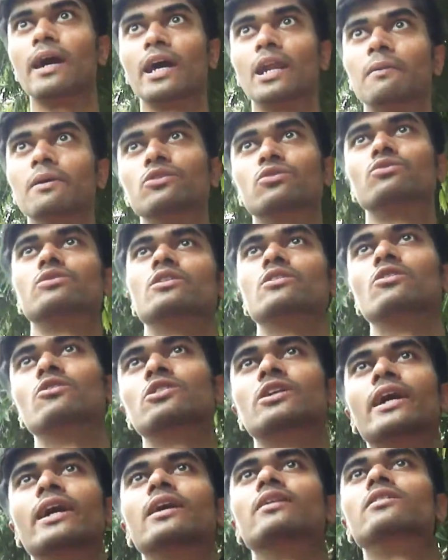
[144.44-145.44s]
बारे में सुनते थे
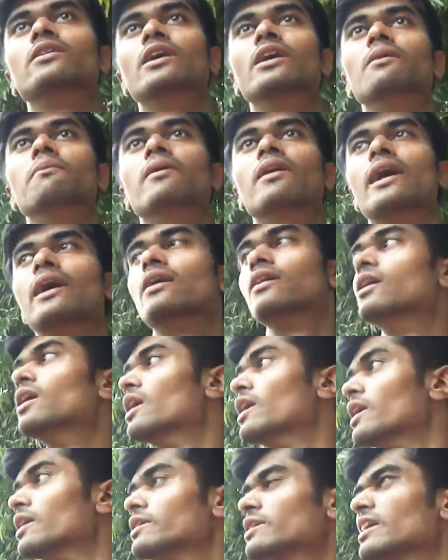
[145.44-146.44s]
शायद ये बना
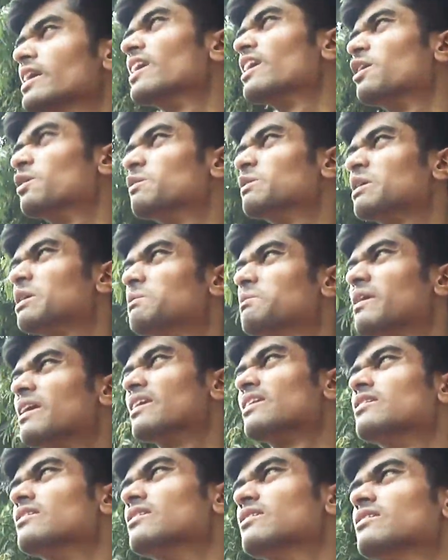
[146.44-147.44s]
ये अराउंड कब
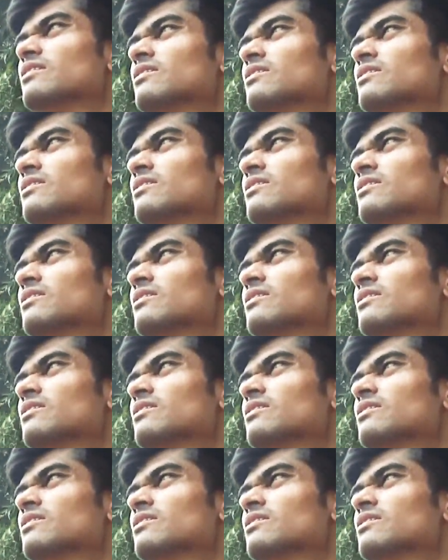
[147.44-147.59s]
बना था